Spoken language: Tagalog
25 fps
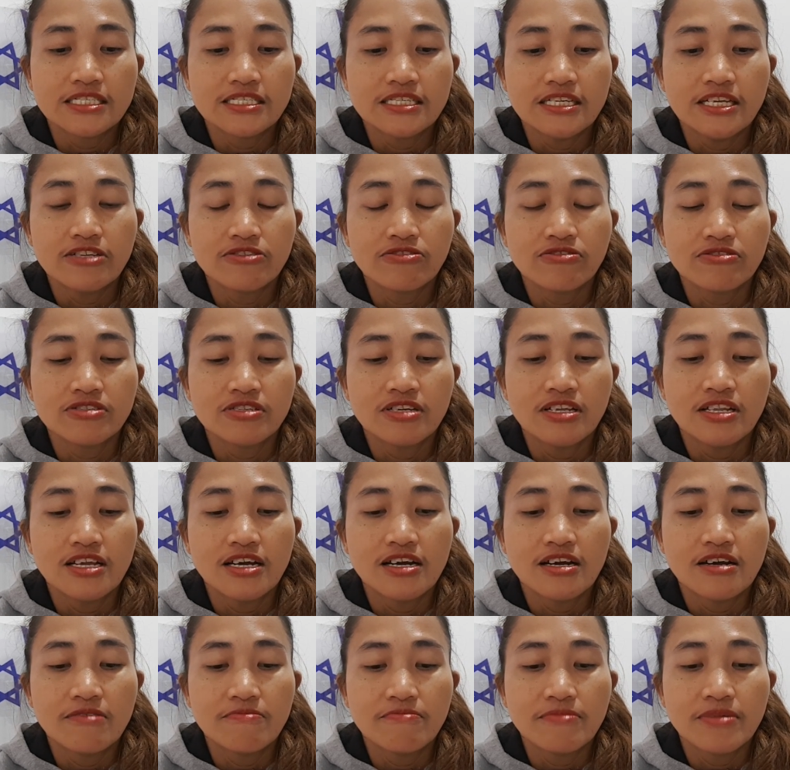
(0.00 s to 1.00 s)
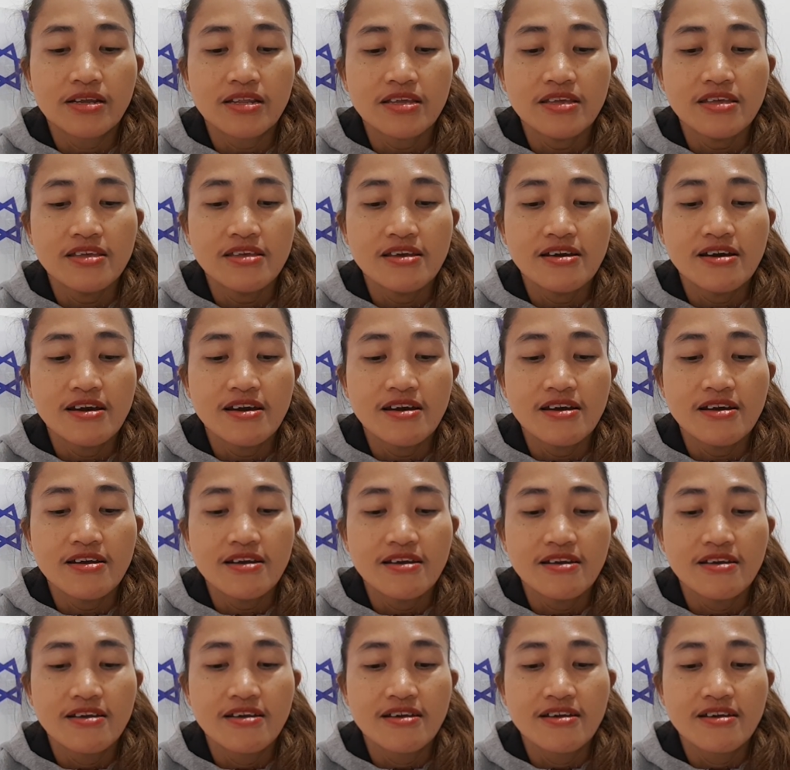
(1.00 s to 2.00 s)
ito sila Maria
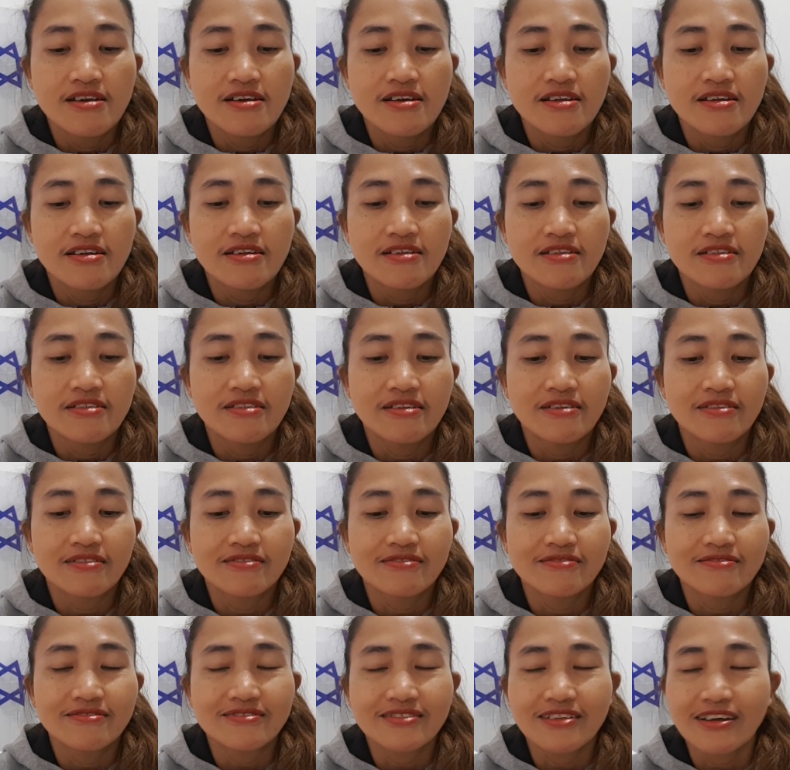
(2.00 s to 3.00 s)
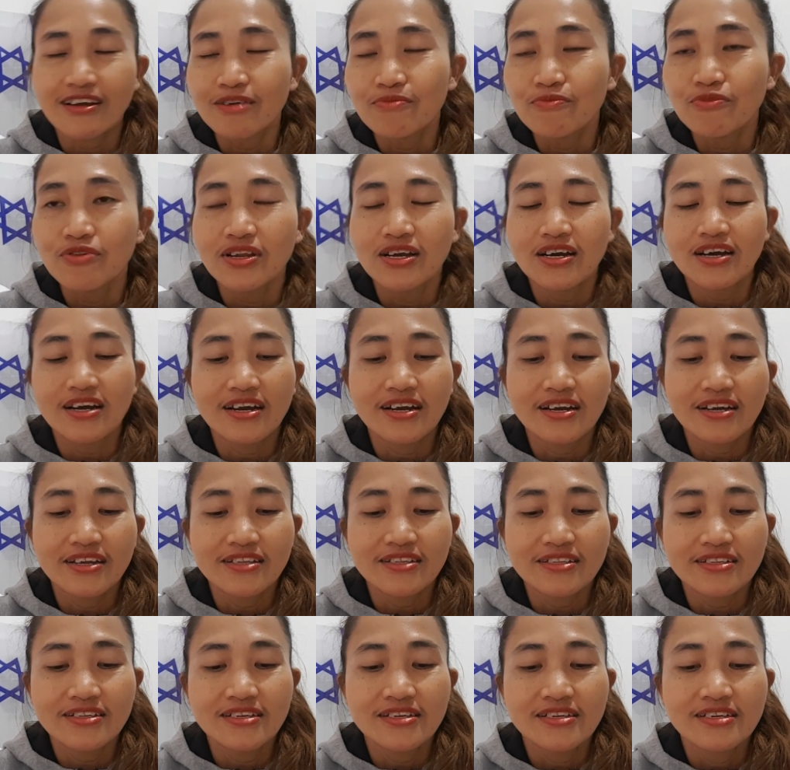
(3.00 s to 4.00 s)
ng taga
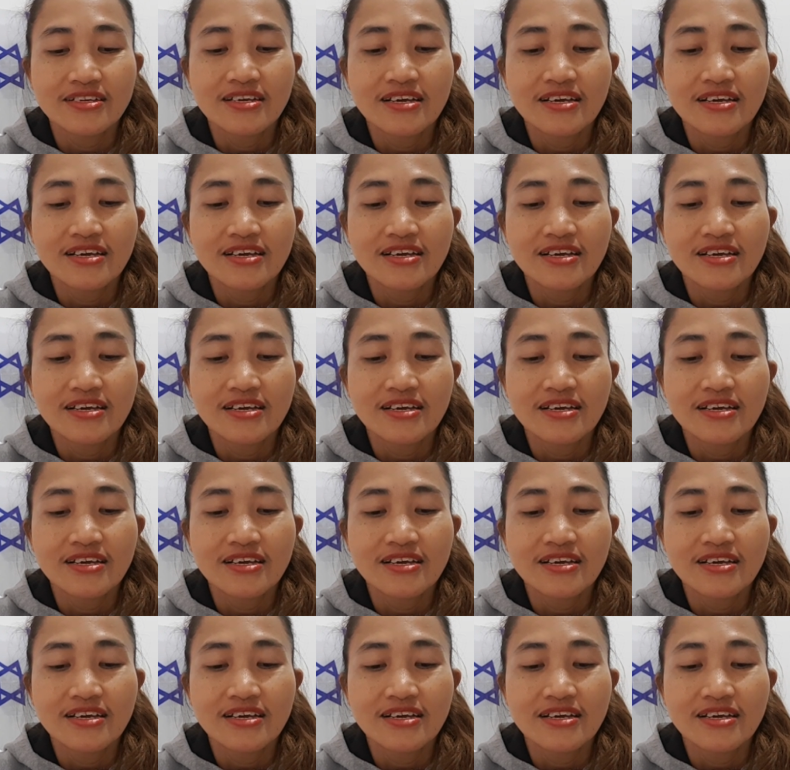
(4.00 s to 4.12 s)
Bulacan